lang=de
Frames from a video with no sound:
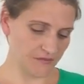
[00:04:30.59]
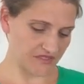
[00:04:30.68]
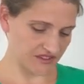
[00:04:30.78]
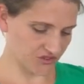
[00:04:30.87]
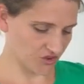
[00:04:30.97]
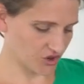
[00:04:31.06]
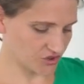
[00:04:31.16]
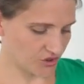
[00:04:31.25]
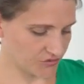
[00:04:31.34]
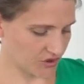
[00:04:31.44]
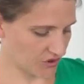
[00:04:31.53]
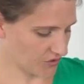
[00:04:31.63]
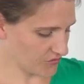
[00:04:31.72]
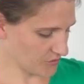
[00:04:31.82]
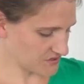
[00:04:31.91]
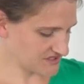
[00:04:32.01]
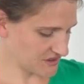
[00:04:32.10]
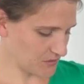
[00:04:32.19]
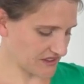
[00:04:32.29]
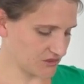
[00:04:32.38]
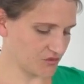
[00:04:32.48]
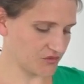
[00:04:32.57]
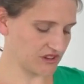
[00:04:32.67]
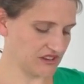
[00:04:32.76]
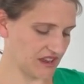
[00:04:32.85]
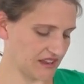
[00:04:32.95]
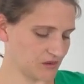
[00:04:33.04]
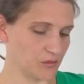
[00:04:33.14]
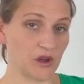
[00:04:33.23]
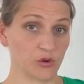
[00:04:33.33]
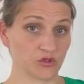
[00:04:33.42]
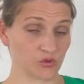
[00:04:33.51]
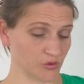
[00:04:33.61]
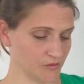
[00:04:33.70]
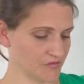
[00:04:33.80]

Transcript: Das sorgt oft auch für ein bisschen mehr Zufriedenheit im Auto.